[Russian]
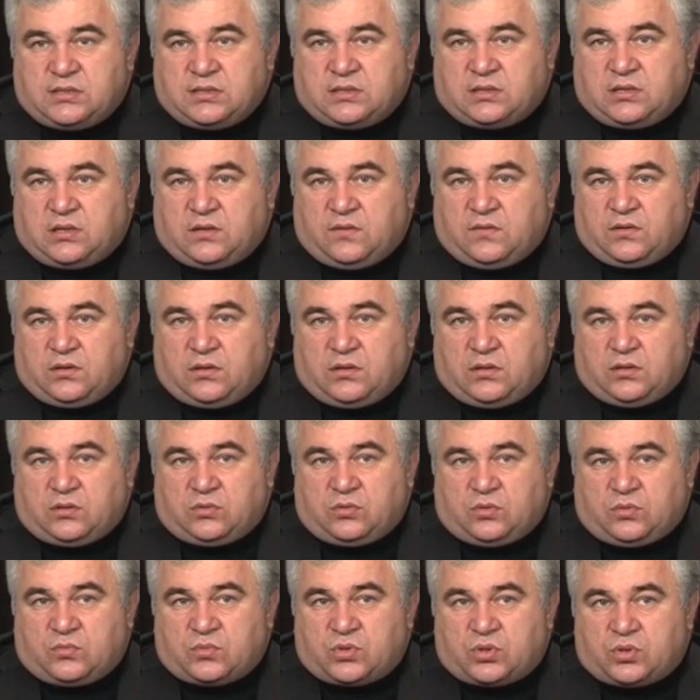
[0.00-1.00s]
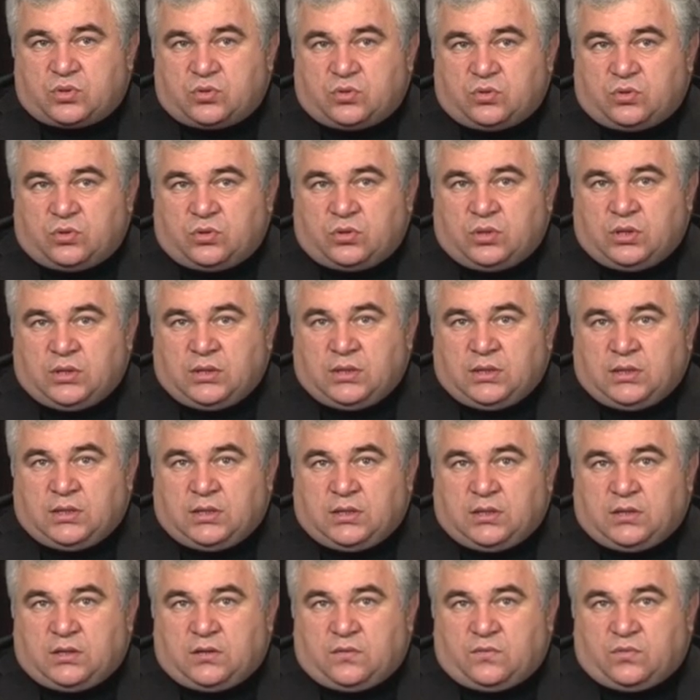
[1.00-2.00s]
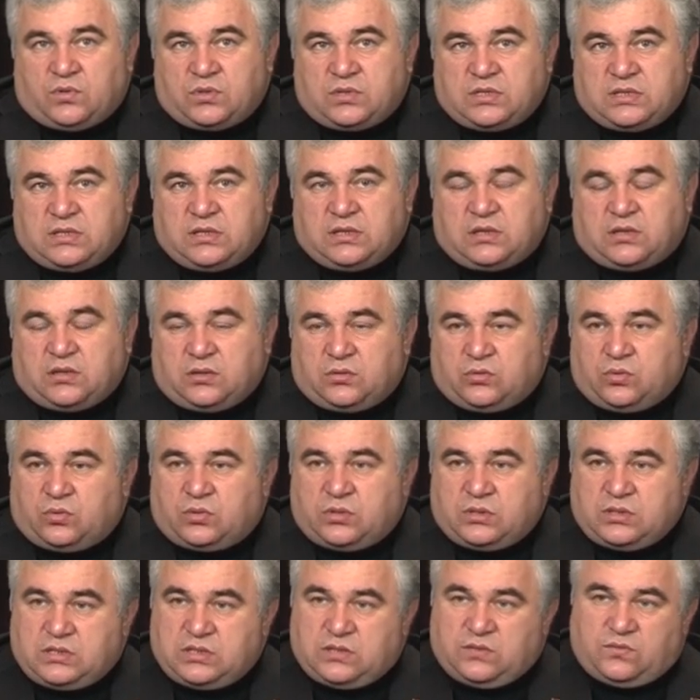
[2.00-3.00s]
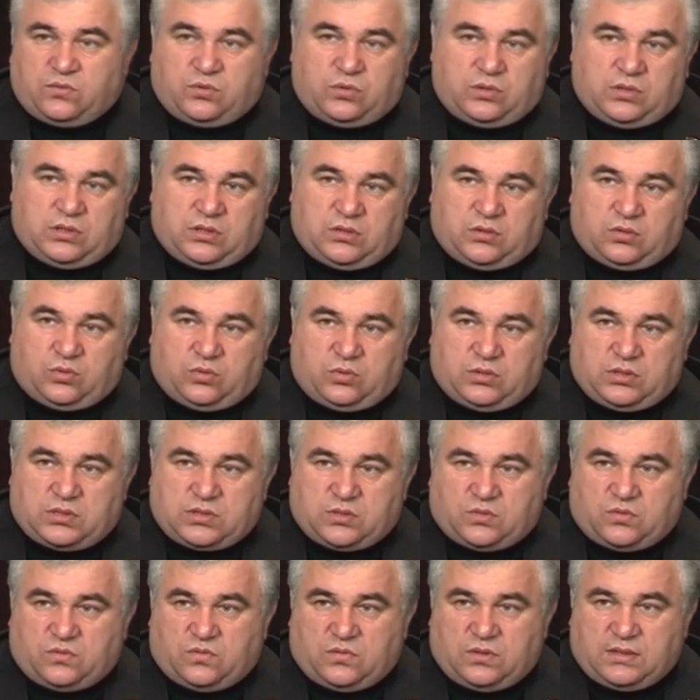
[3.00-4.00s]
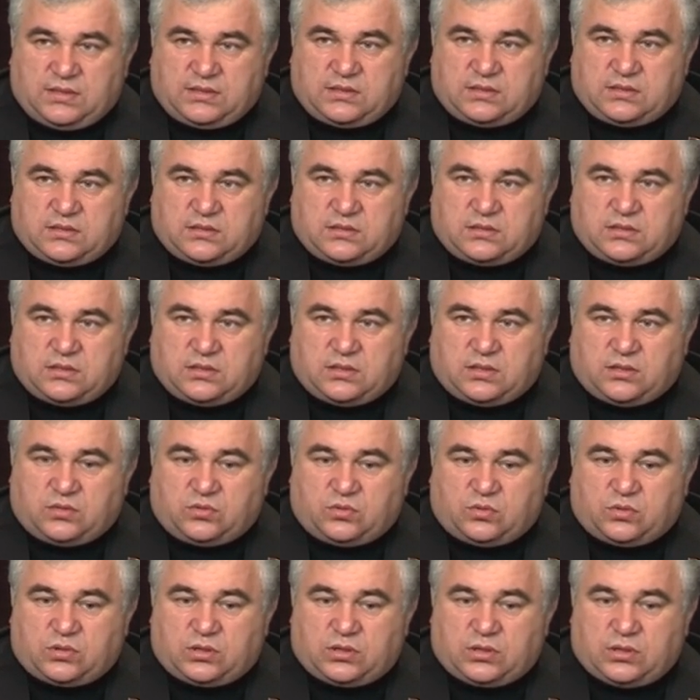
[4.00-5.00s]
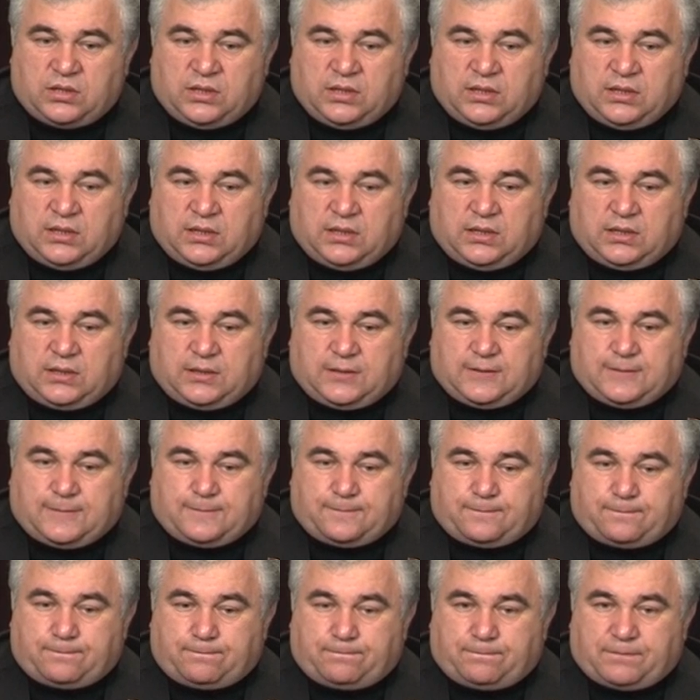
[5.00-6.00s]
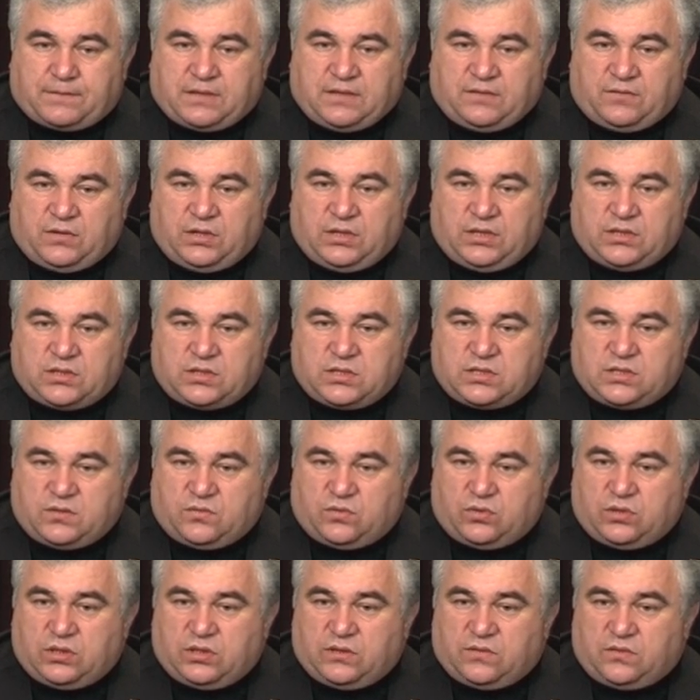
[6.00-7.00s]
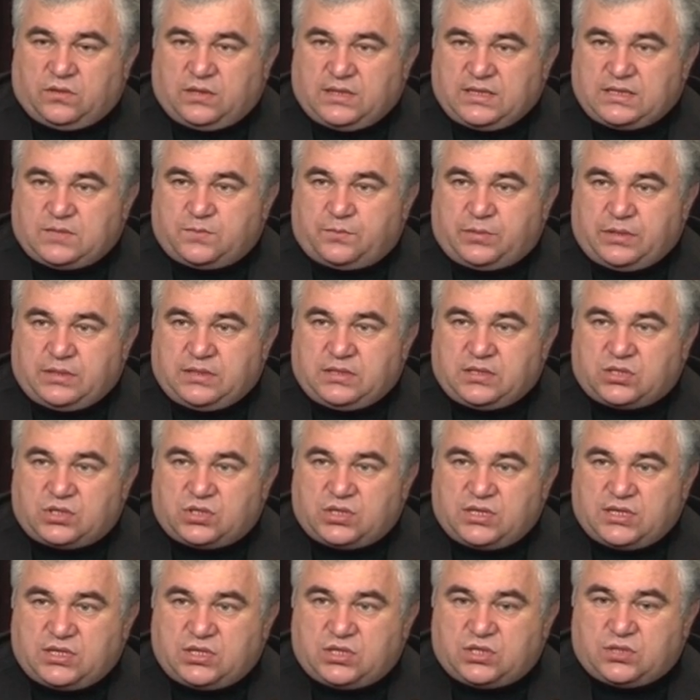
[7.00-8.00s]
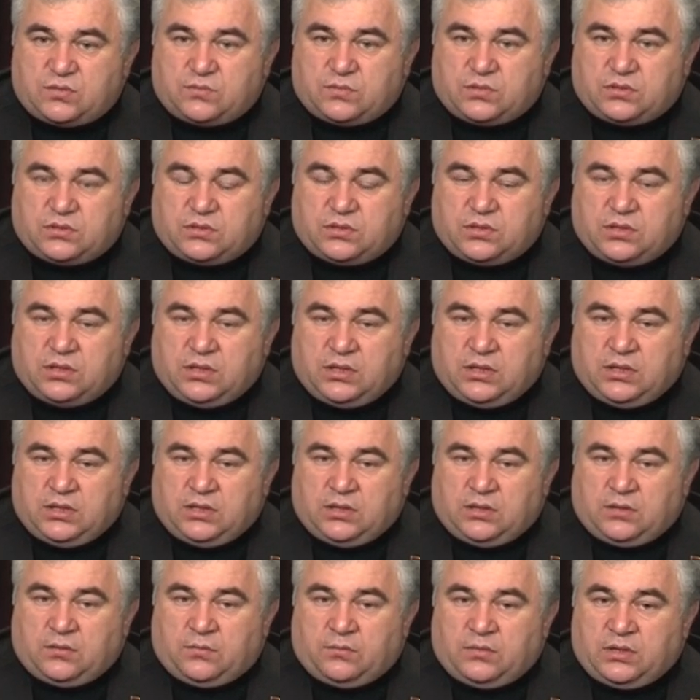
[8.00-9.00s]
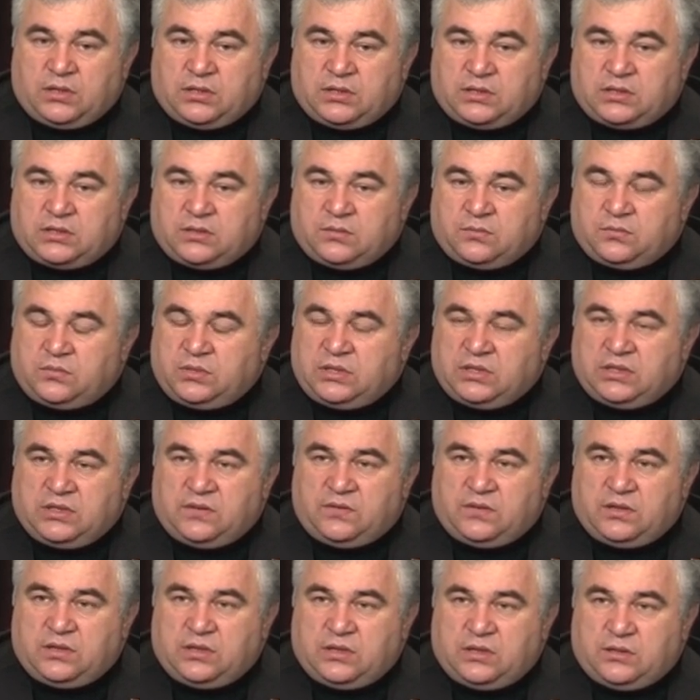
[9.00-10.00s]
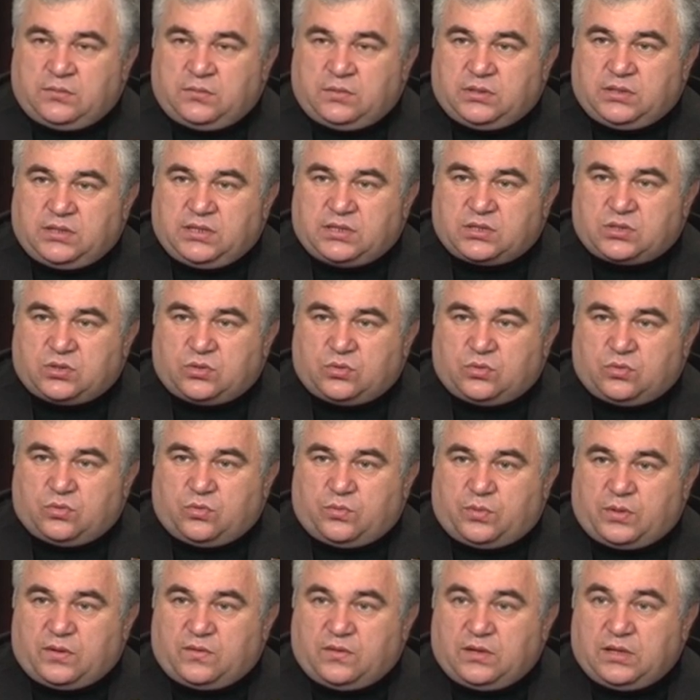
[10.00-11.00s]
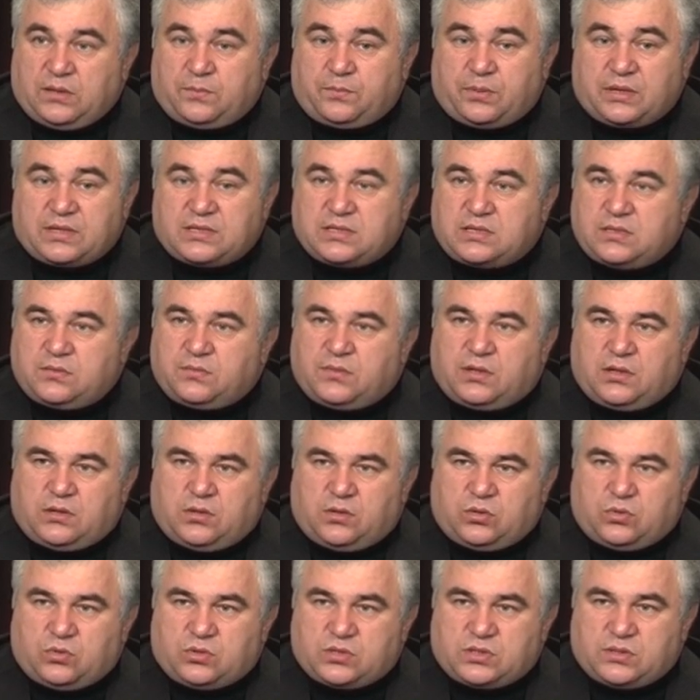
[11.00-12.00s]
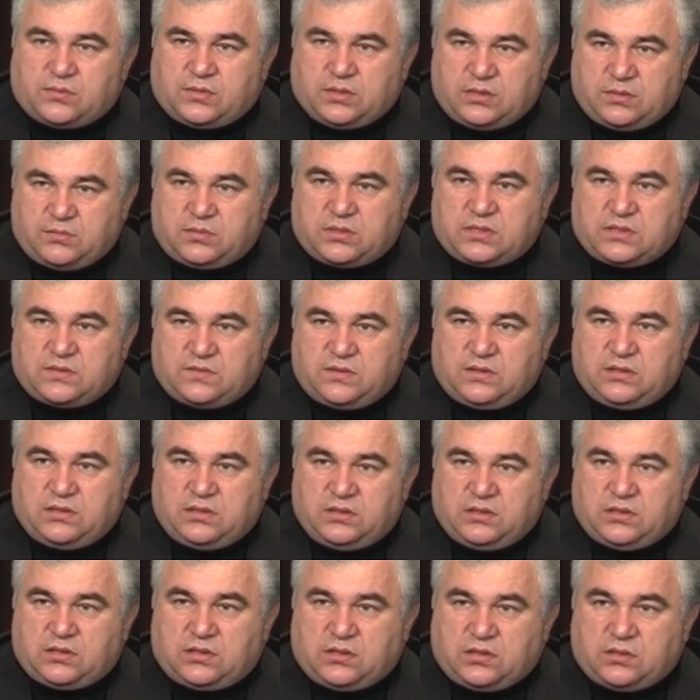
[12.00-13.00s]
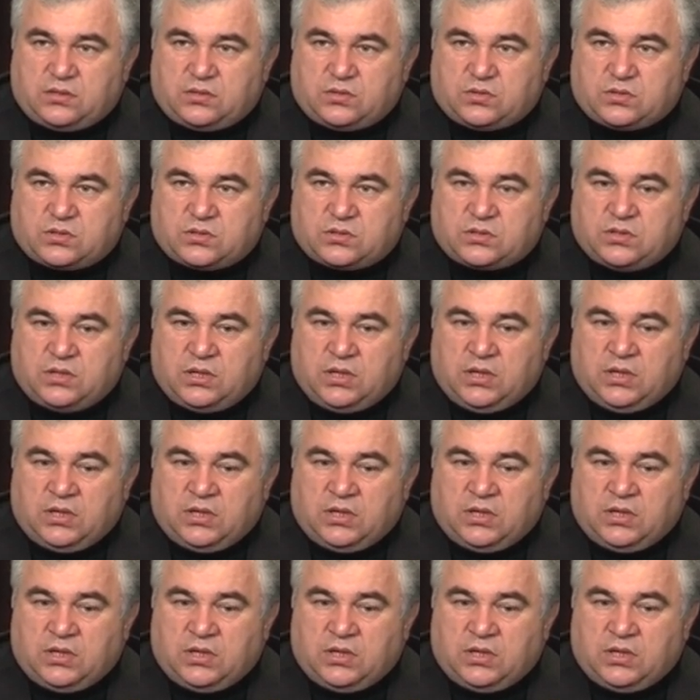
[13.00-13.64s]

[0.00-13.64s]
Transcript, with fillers: из них говорил о том, что э, вот те, которые сегодня находятся в власти, те, которые эм, являются сегодня власть придержащими, мы, говорит, им не доверили бы даже управлять простым колхозом, они бы развалили и колхоз.